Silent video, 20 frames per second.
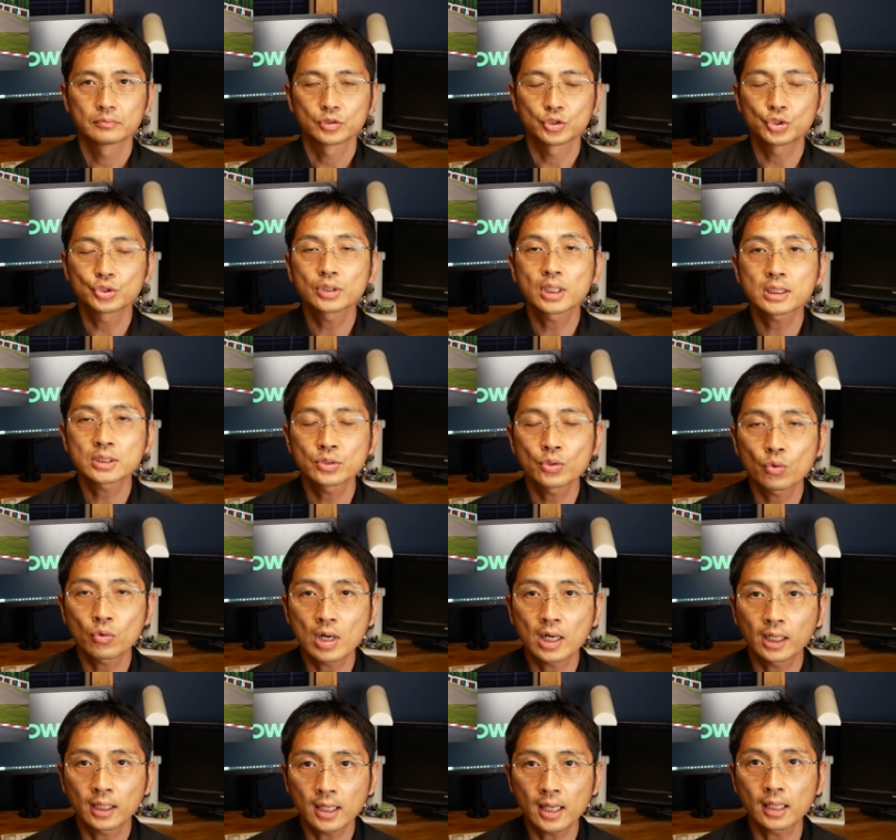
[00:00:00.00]
10月8
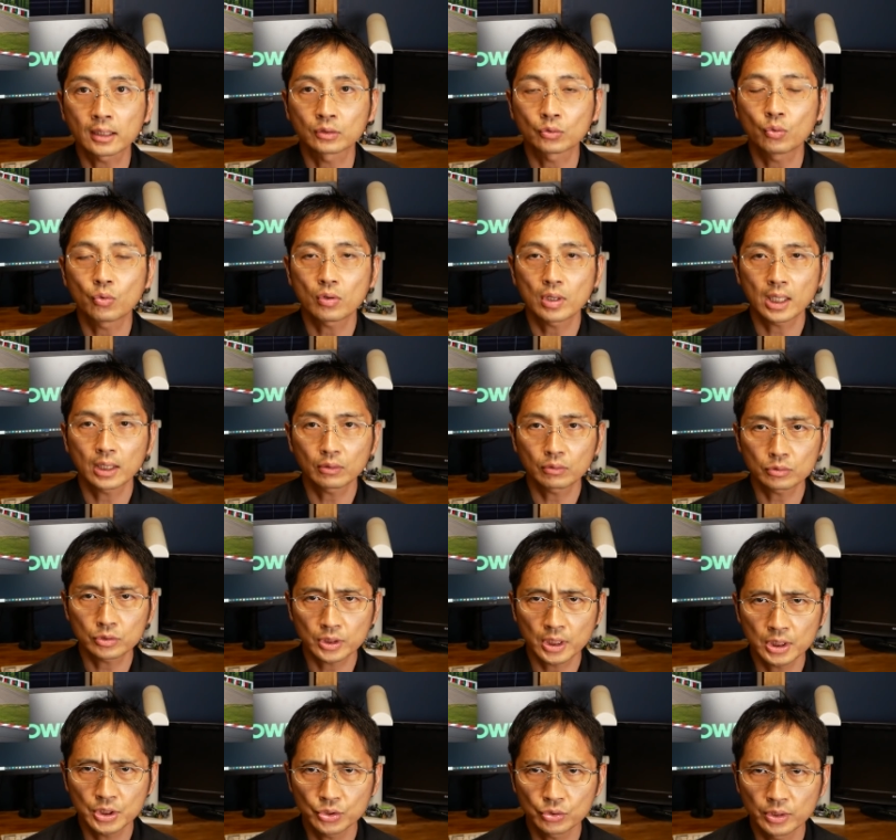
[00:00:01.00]
日から10日の
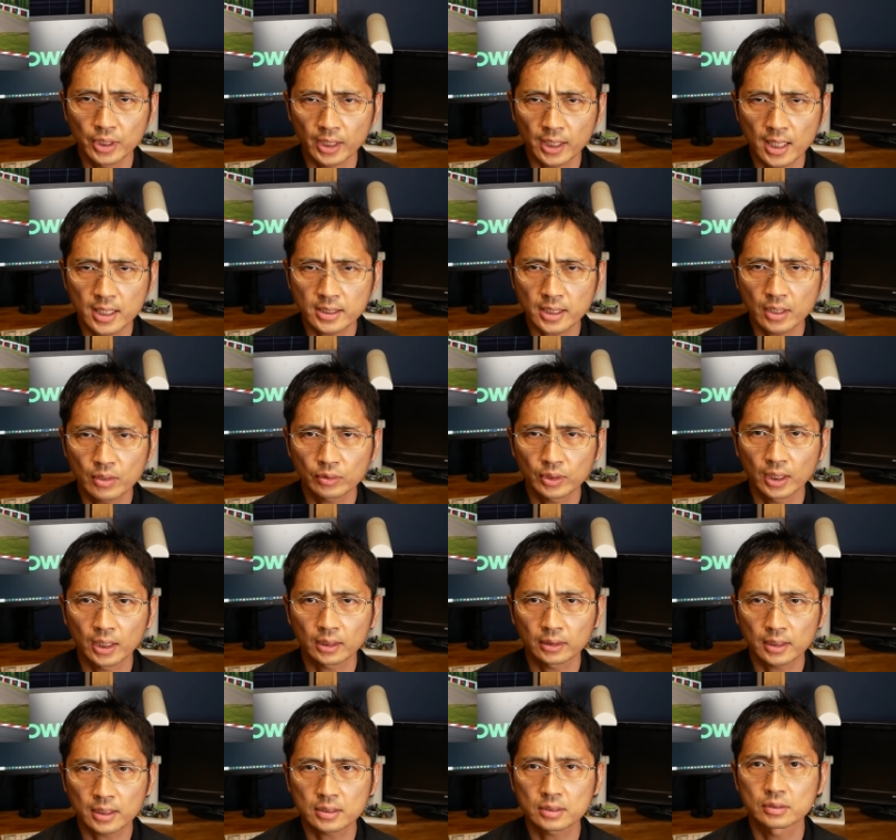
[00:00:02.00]
スケジュールで開催予定
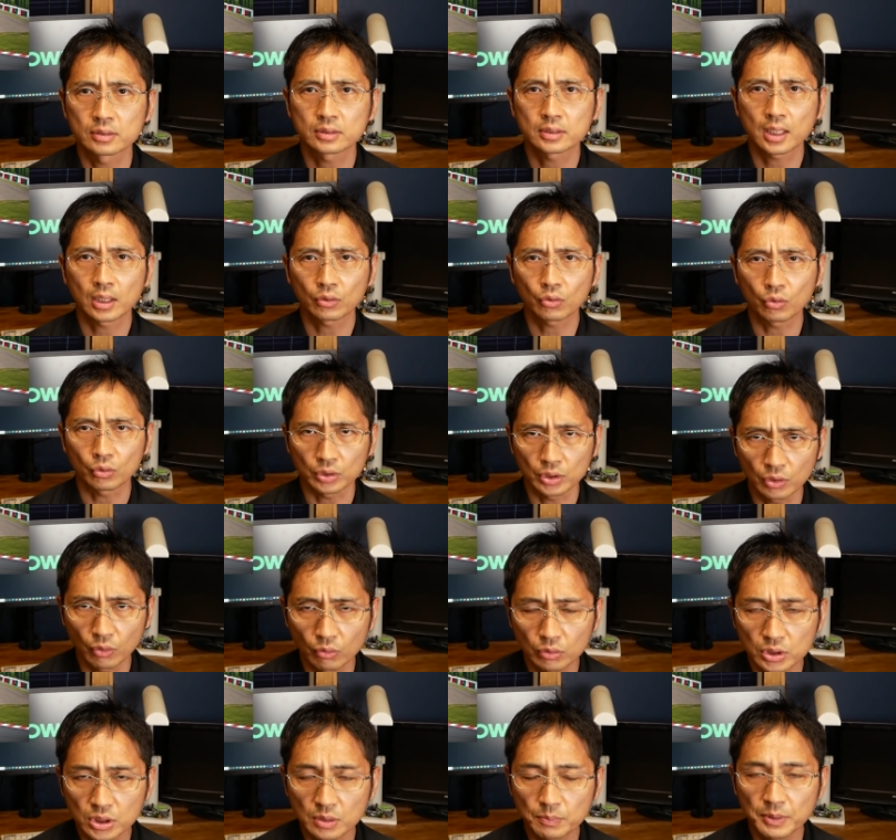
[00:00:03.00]
だった鈴鹿の日
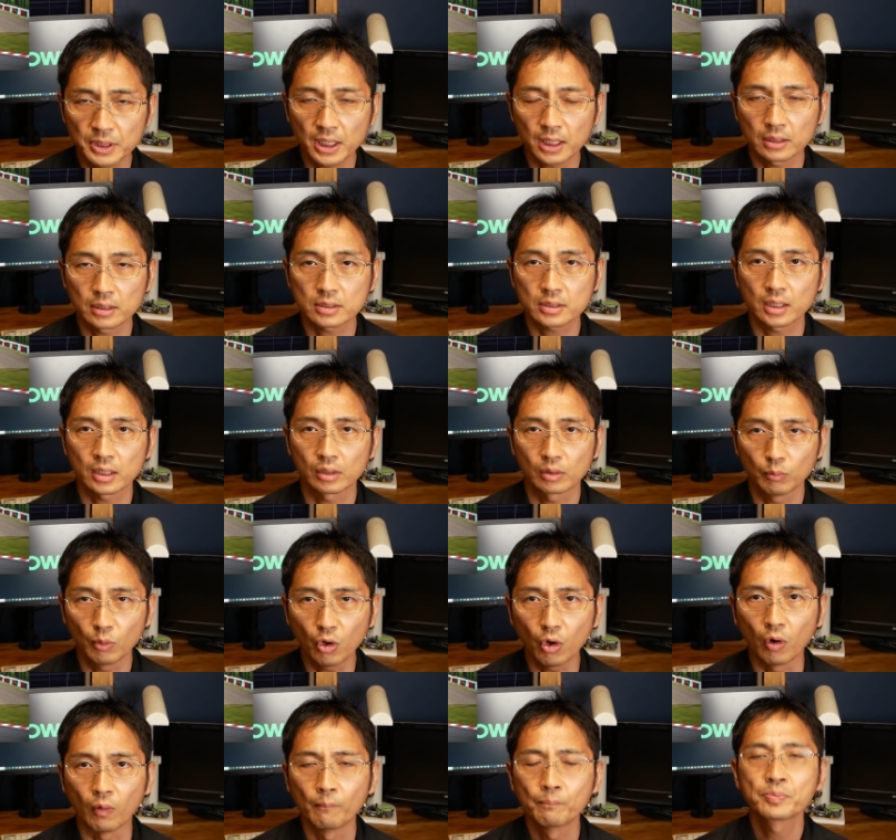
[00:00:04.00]
本 GP なんですけれど
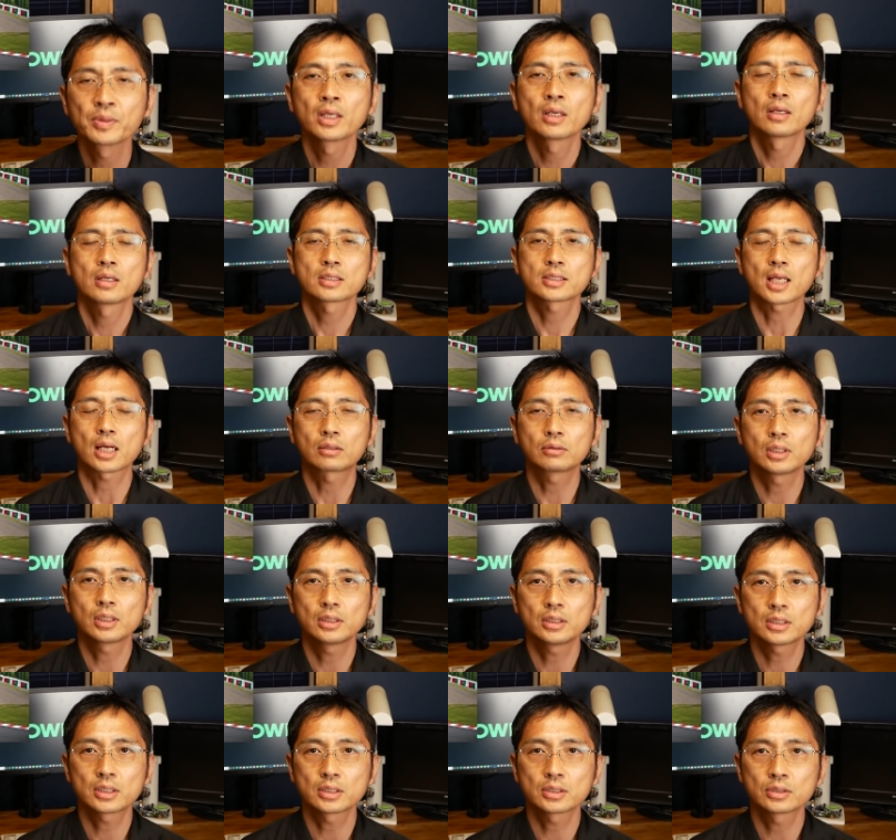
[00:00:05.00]
も昨年
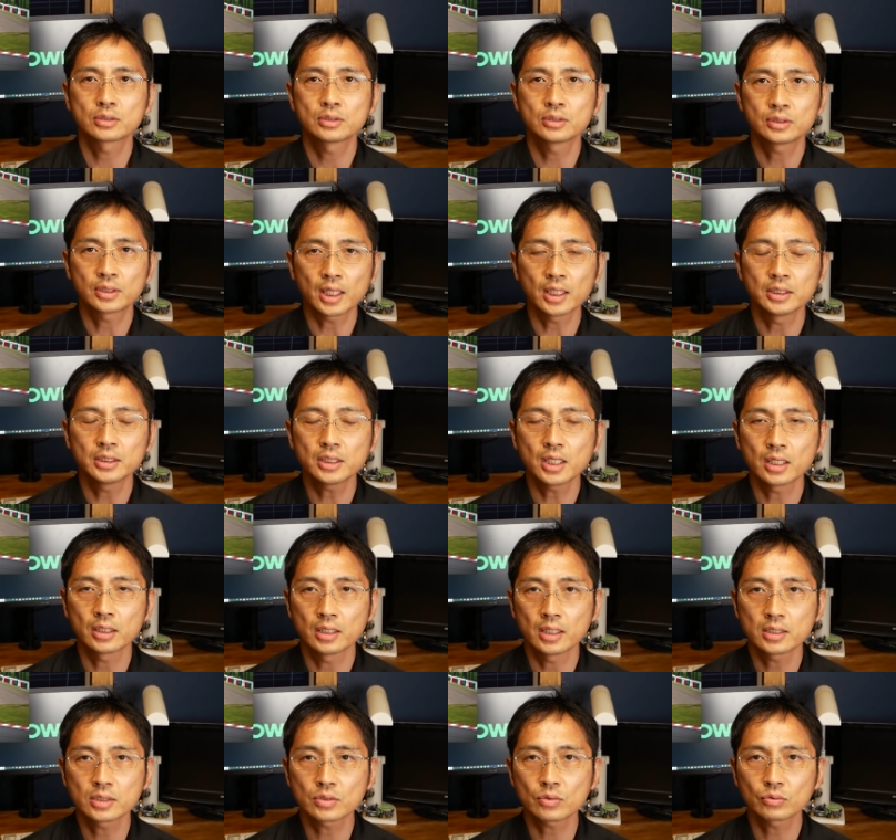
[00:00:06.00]
に引き続いて2年
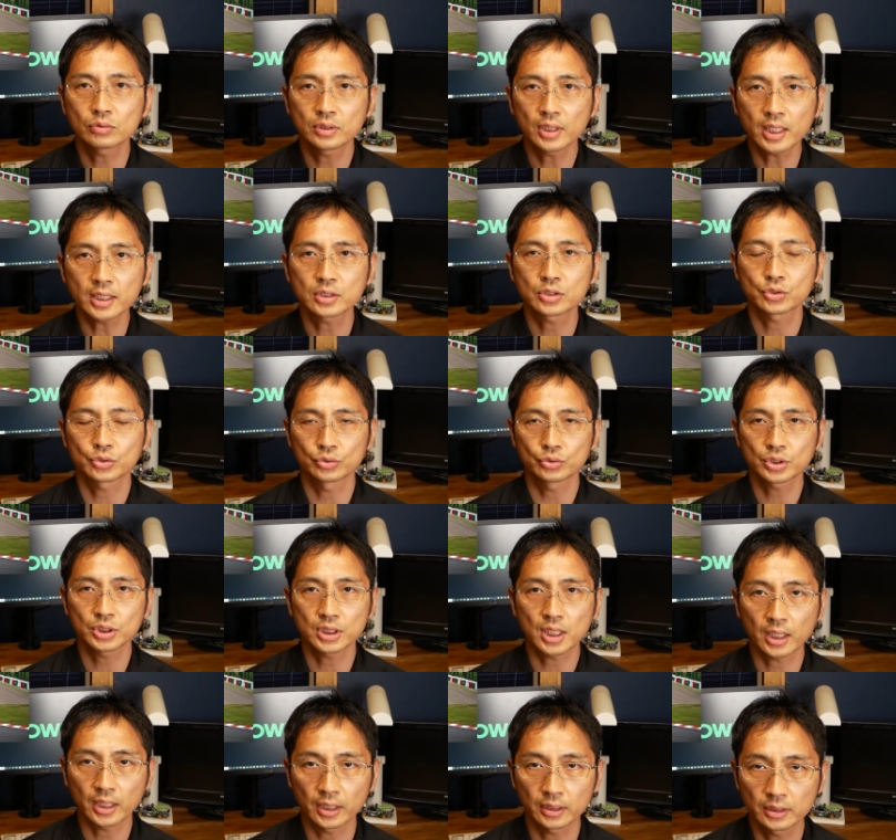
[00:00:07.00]
連続で中
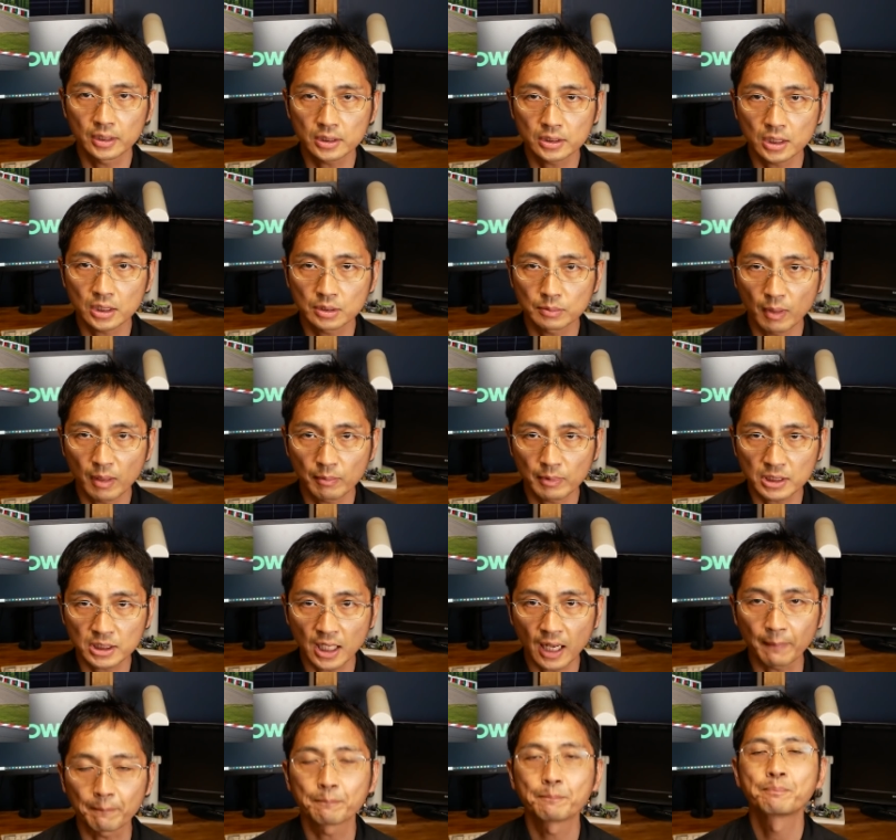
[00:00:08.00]
止が決定してしまいまし
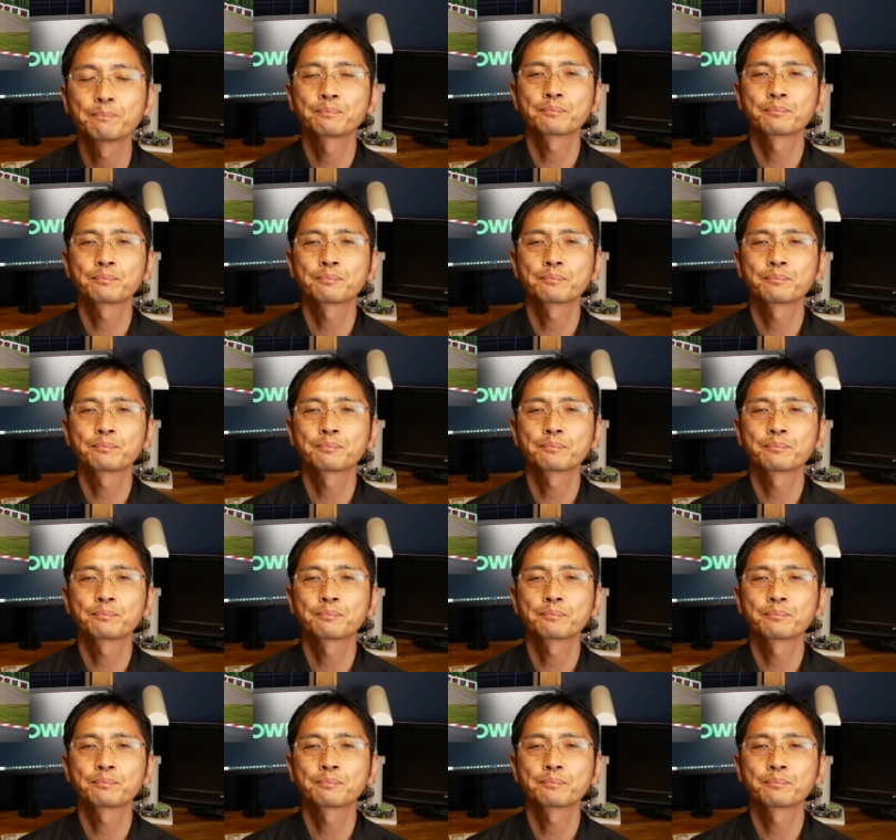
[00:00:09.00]
た。